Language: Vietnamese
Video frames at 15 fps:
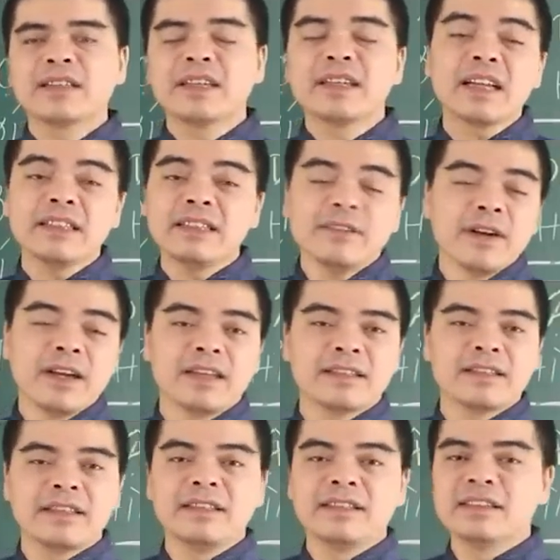cái tính cách như vậy
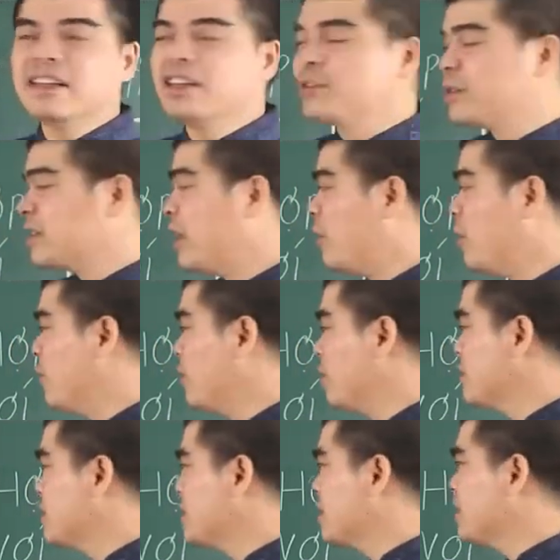thì những người tuổi dậu
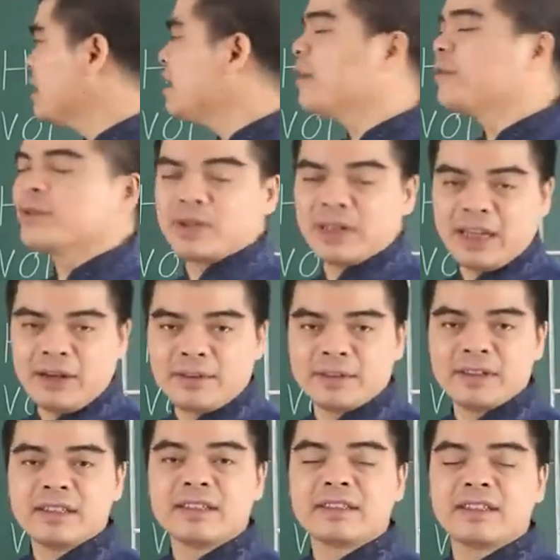kết hợp với tuổi nào
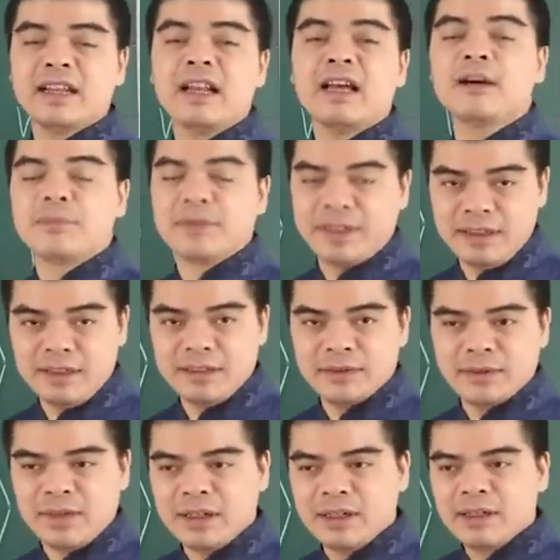thì sẽ là hợp lý
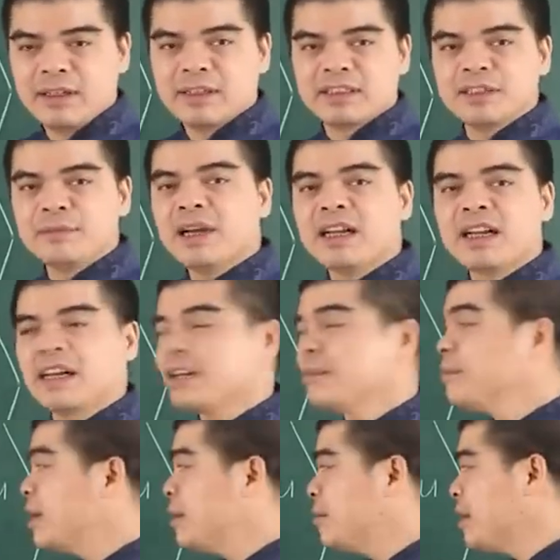đúng không ạ sẽ mang lại cái
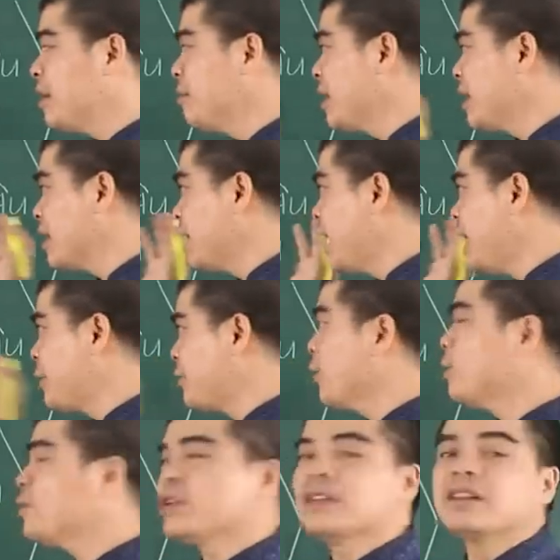may mắn mang lại cái hạnh
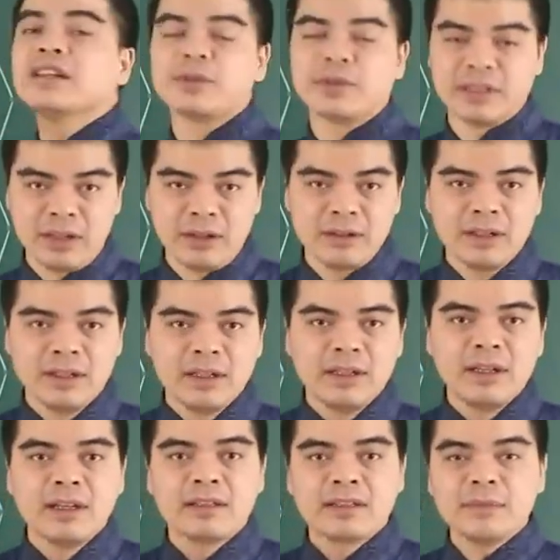phúc cho những người tuổi dậu
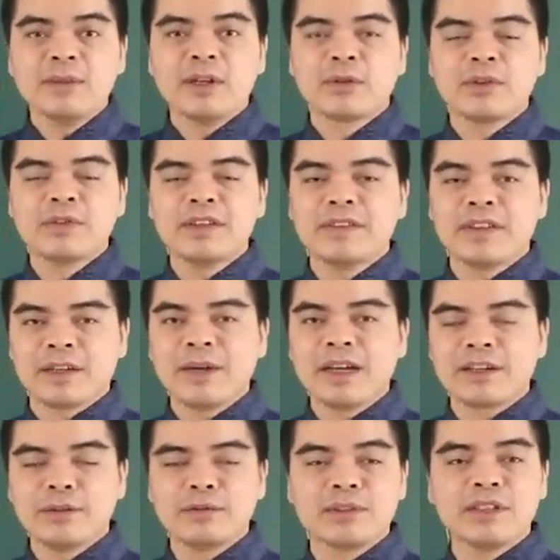xin mời quý vị và các
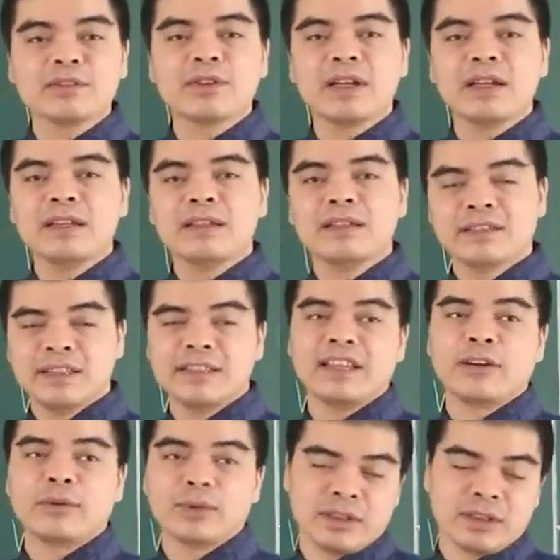bạn cùng theo dõi chia
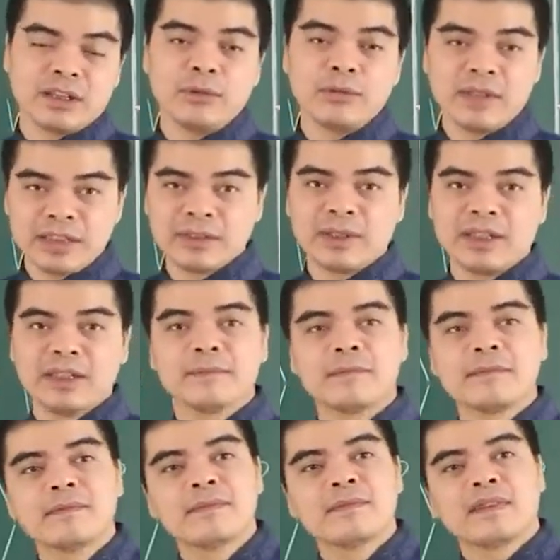sẻ của từ thông ngay sau đây
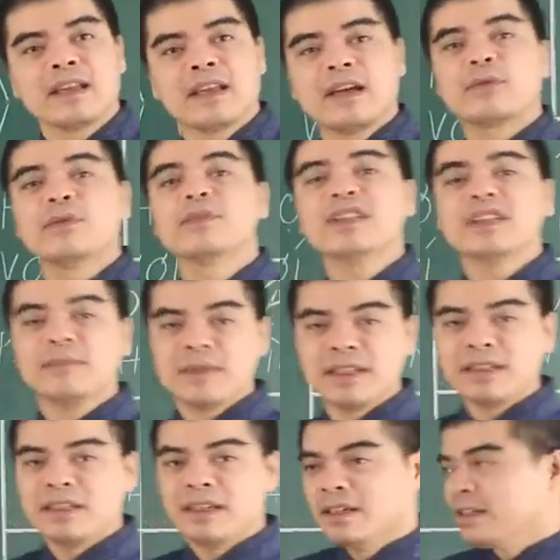à, quý vị thân
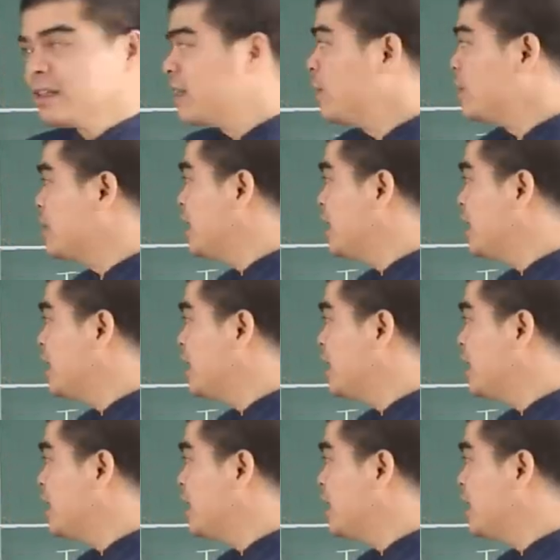mến thì đầu